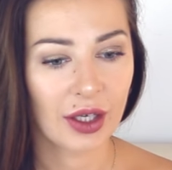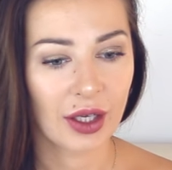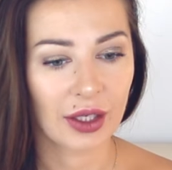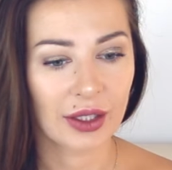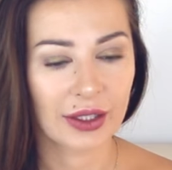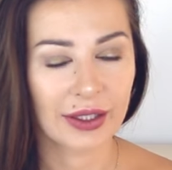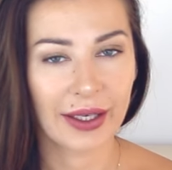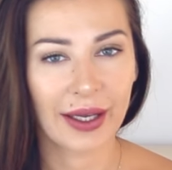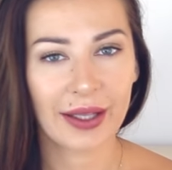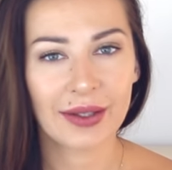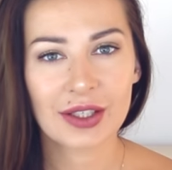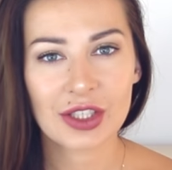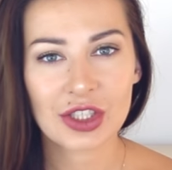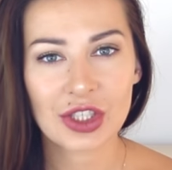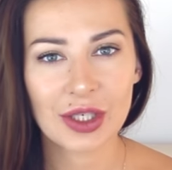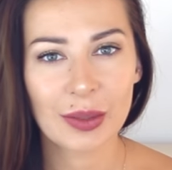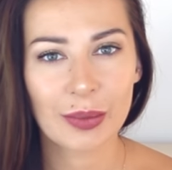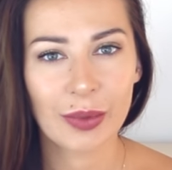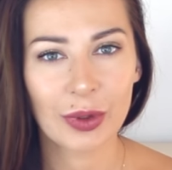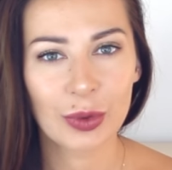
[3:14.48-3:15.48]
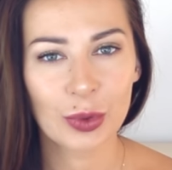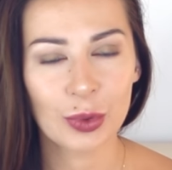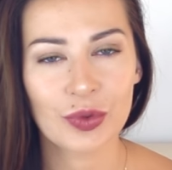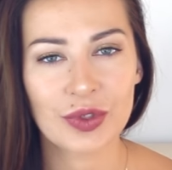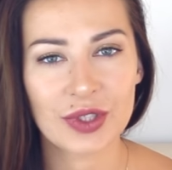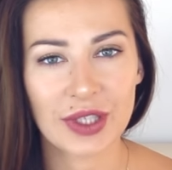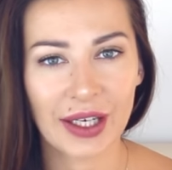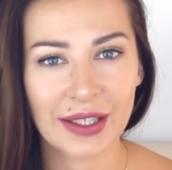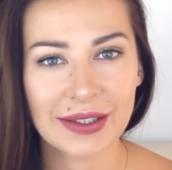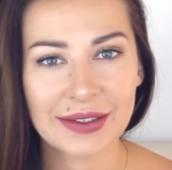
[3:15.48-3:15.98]
Я даже не могу
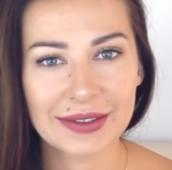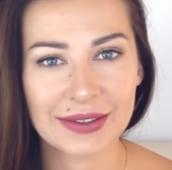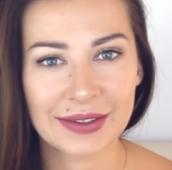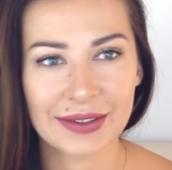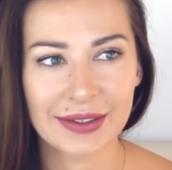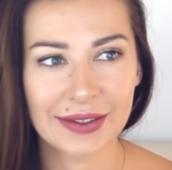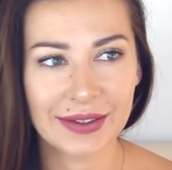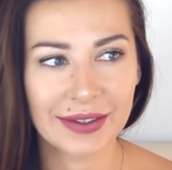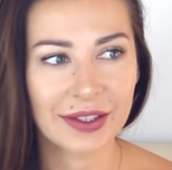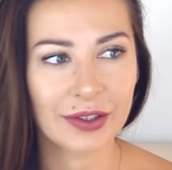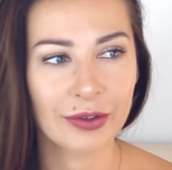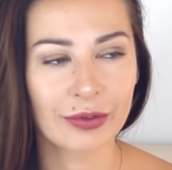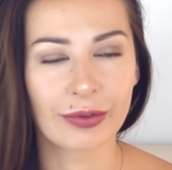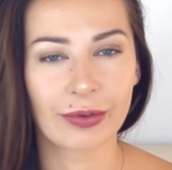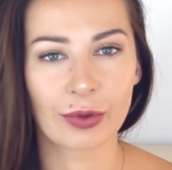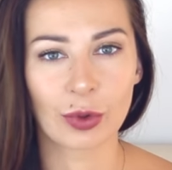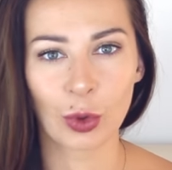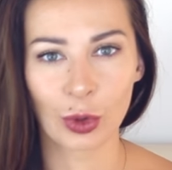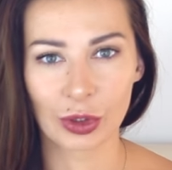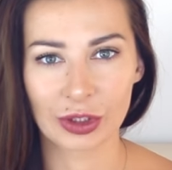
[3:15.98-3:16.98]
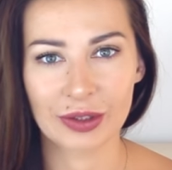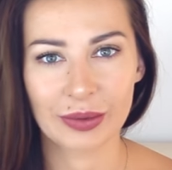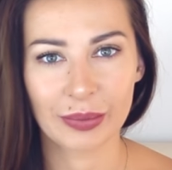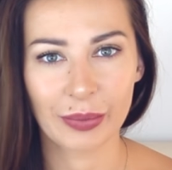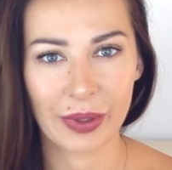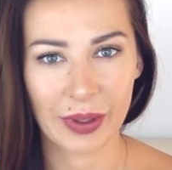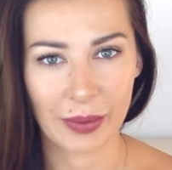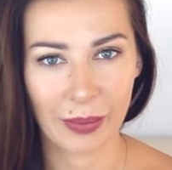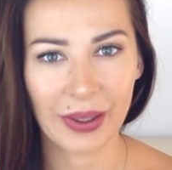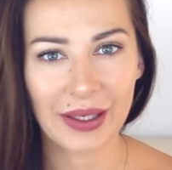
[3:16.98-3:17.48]
взять их в рот,
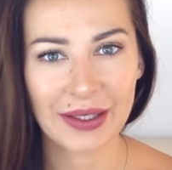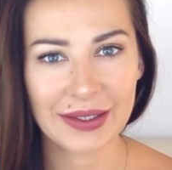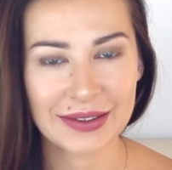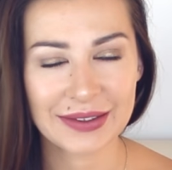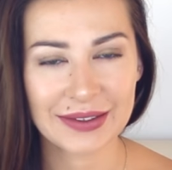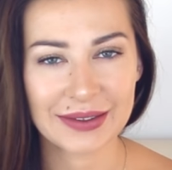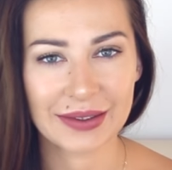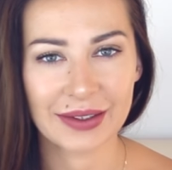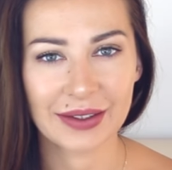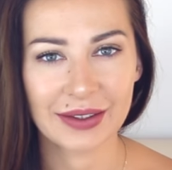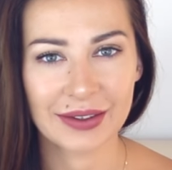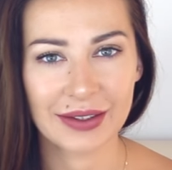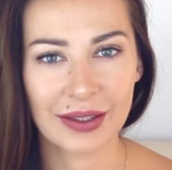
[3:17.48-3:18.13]
понимаете?